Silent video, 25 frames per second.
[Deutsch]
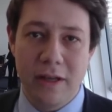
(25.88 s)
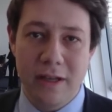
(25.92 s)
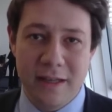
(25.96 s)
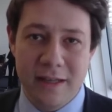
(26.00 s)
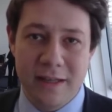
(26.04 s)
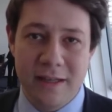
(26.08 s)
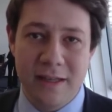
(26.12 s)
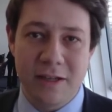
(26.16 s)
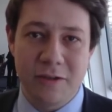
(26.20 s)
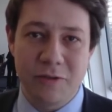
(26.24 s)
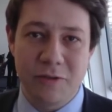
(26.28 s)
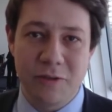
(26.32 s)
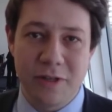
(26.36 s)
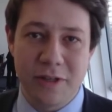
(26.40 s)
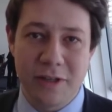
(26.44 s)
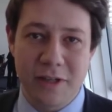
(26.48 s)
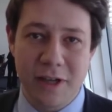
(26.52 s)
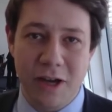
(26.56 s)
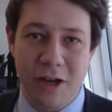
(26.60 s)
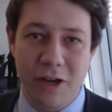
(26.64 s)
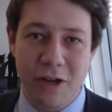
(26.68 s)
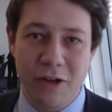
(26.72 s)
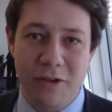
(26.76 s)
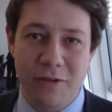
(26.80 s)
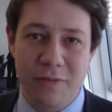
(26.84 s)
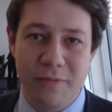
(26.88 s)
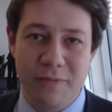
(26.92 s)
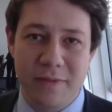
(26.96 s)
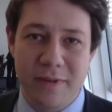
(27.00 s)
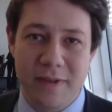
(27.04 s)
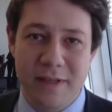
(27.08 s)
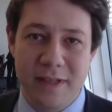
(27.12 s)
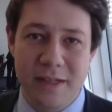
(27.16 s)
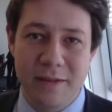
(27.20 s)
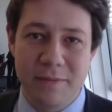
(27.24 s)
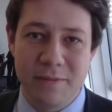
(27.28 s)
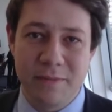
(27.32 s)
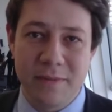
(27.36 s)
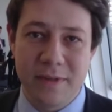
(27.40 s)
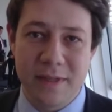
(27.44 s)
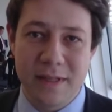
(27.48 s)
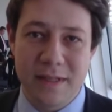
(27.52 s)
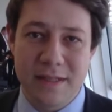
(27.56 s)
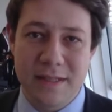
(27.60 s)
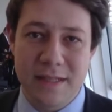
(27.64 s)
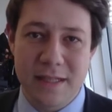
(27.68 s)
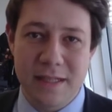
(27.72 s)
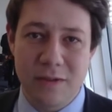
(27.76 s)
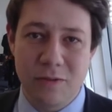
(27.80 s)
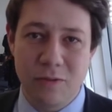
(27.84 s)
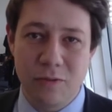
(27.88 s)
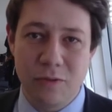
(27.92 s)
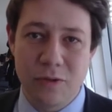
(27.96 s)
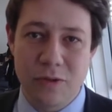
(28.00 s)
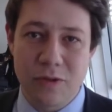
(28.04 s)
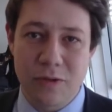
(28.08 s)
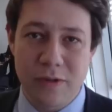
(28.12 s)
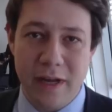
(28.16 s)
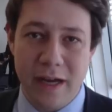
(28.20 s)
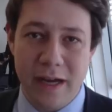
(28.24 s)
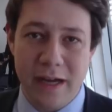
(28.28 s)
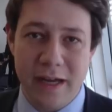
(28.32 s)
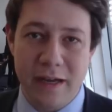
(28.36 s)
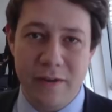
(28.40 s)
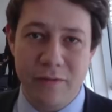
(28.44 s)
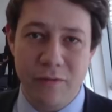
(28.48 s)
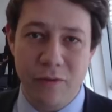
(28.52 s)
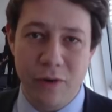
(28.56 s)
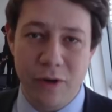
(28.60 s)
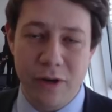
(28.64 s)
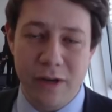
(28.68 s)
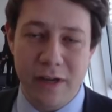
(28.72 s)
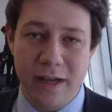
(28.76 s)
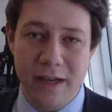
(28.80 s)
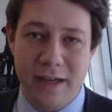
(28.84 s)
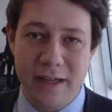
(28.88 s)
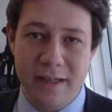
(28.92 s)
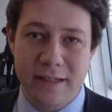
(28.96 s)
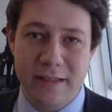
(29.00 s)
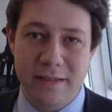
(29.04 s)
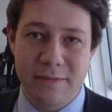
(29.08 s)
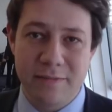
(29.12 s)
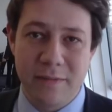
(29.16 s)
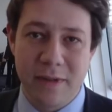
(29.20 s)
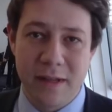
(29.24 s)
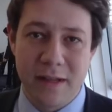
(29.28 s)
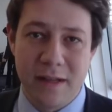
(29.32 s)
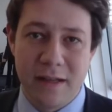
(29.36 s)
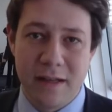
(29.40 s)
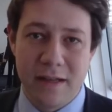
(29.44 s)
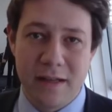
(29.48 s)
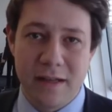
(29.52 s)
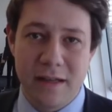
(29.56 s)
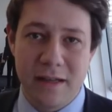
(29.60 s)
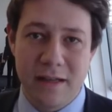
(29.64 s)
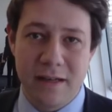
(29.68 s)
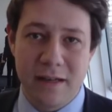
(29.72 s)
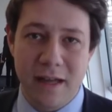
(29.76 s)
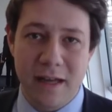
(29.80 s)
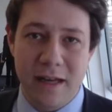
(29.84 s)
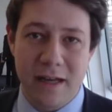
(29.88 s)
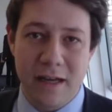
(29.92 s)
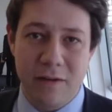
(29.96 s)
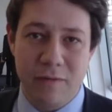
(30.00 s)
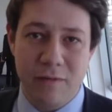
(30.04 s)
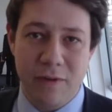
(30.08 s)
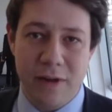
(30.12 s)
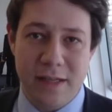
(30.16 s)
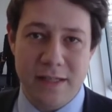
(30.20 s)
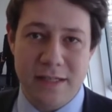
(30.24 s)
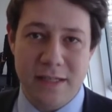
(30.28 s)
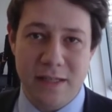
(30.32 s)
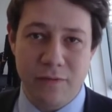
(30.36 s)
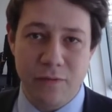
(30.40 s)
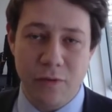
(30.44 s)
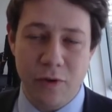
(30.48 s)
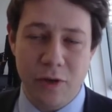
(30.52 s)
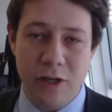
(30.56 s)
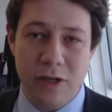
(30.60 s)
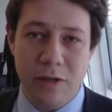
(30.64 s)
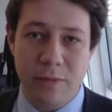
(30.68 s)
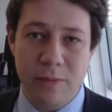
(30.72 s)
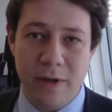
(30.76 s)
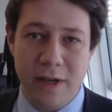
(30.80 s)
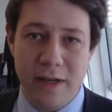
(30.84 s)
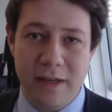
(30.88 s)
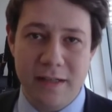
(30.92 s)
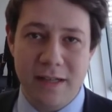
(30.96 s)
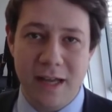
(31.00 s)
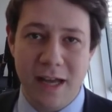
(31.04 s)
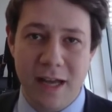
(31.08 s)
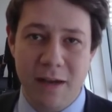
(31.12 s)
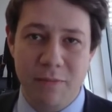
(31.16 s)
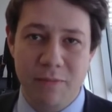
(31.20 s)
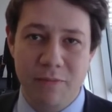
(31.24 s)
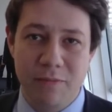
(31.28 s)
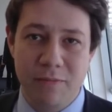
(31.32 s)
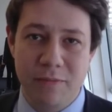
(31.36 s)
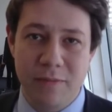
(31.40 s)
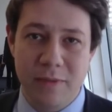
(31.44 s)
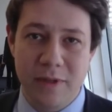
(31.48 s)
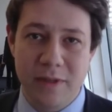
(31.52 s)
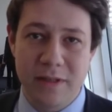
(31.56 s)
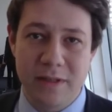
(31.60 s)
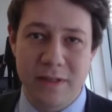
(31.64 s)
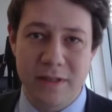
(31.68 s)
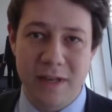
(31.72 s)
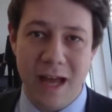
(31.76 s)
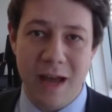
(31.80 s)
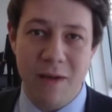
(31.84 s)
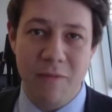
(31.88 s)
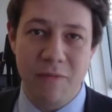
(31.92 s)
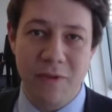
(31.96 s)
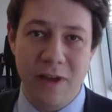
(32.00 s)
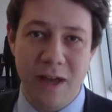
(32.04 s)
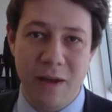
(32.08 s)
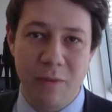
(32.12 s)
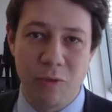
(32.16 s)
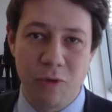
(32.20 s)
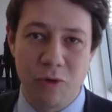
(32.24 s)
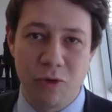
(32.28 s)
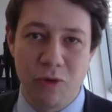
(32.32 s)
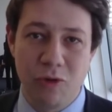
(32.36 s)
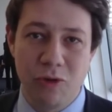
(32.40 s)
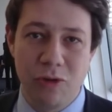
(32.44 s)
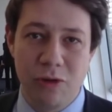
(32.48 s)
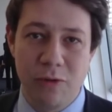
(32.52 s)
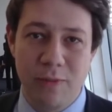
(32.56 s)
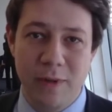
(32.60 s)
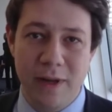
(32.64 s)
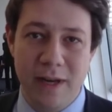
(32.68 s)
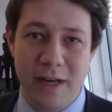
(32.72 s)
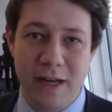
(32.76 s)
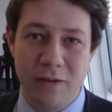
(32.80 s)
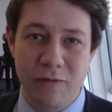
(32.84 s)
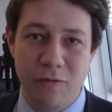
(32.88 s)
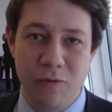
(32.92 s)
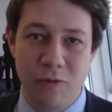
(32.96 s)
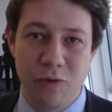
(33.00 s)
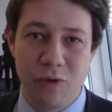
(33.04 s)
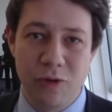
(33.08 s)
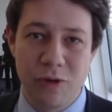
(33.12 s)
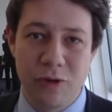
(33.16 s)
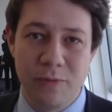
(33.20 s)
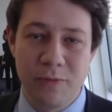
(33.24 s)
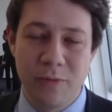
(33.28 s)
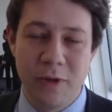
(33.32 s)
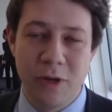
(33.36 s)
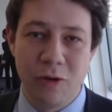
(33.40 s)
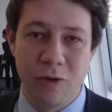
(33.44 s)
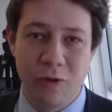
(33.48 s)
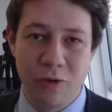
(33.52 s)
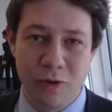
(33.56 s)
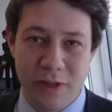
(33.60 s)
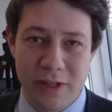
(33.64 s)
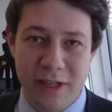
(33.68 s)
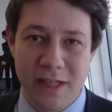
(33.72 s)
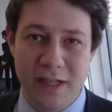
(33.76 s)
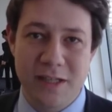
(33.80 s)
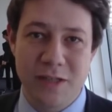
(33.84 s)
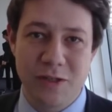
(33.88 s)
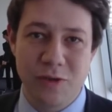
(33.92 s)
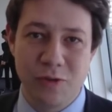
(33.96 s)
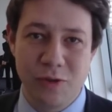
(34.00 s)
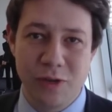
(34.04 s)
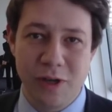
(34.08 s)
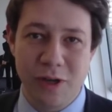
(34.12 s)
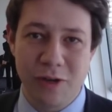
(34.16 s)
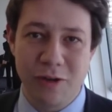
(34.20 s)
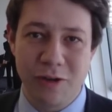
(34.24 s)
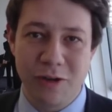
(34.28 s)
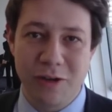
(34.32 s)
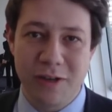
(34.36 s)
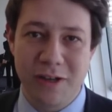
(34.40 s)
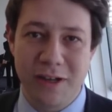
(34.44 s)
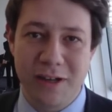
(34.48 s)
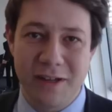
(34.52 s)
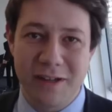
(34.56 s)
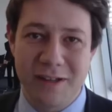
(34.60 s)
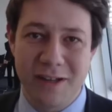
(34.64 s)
Ihnen natürlich auch, die die CDU so lange erfolgreich in Rheinland-Pfalz nach vorne gebracht haben, mit Namen wie Helmut Kohl, Bernhard Vogel und jetzt Julia Klöckner.